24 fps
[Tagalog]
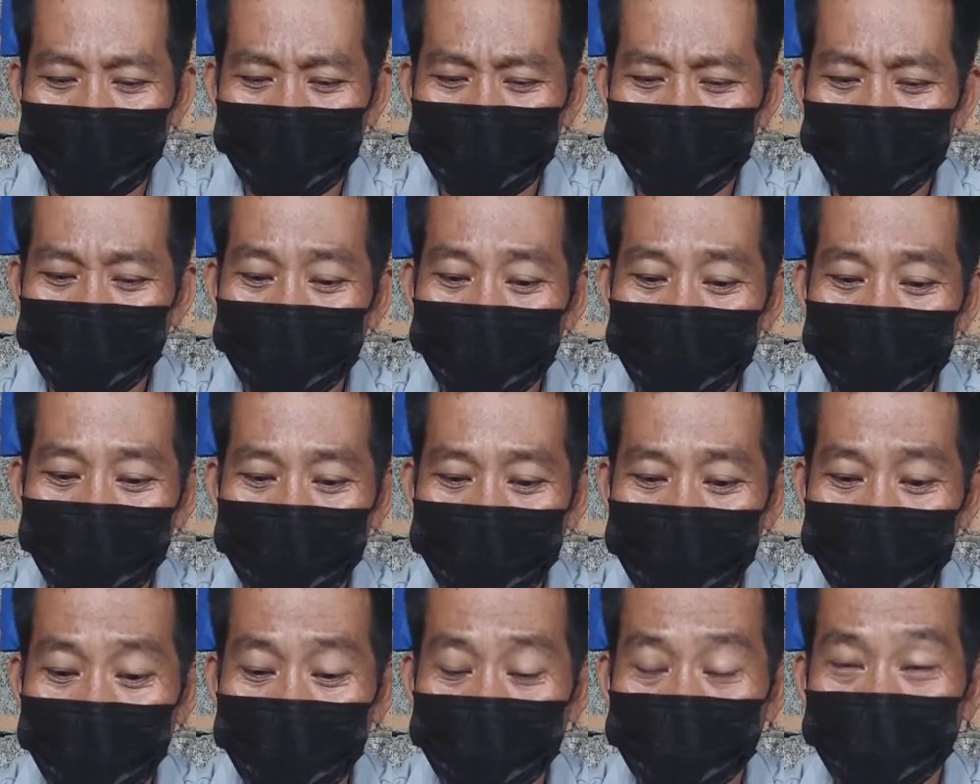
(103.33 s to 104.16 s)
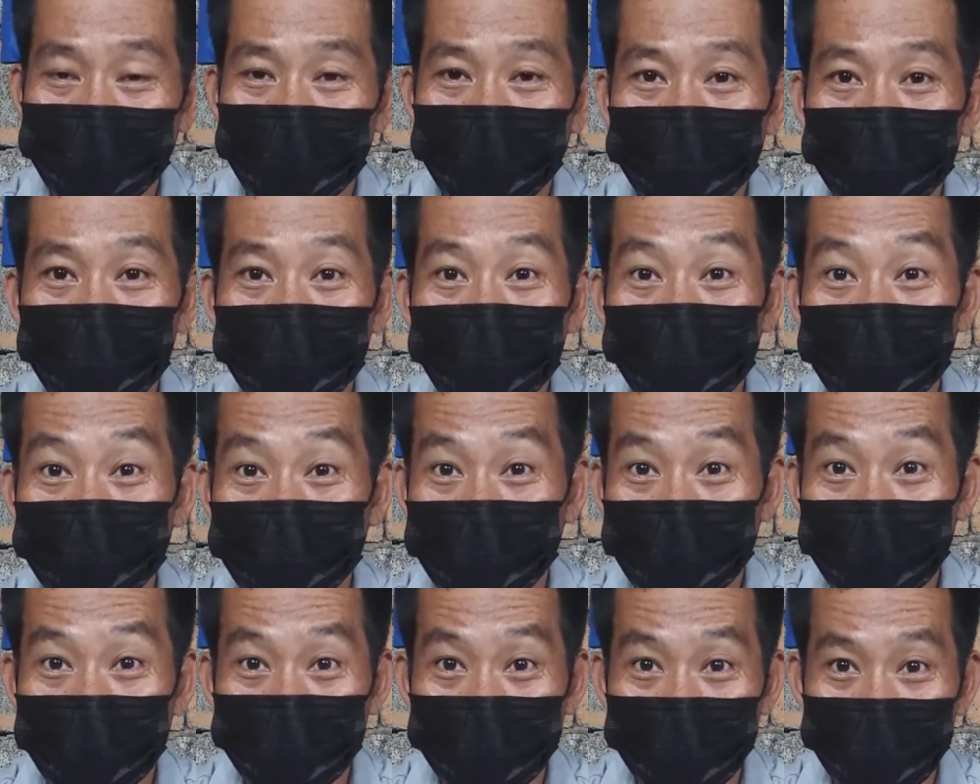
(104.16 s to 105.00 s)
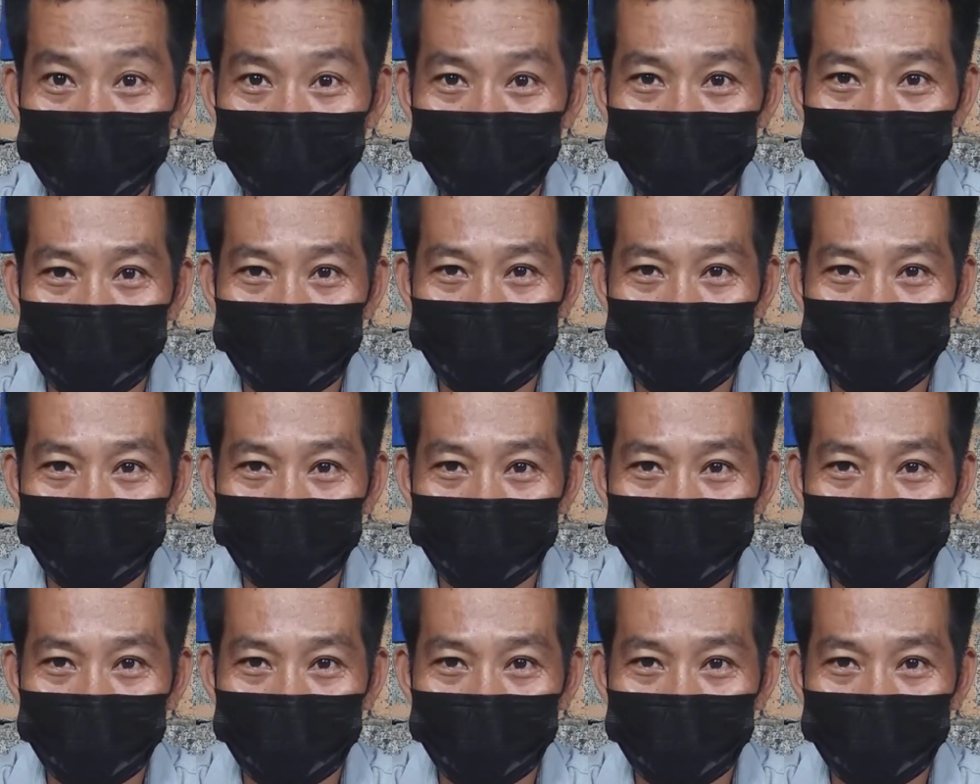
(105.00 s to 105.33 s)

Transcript: ayoko lang sa Scorpio ko report.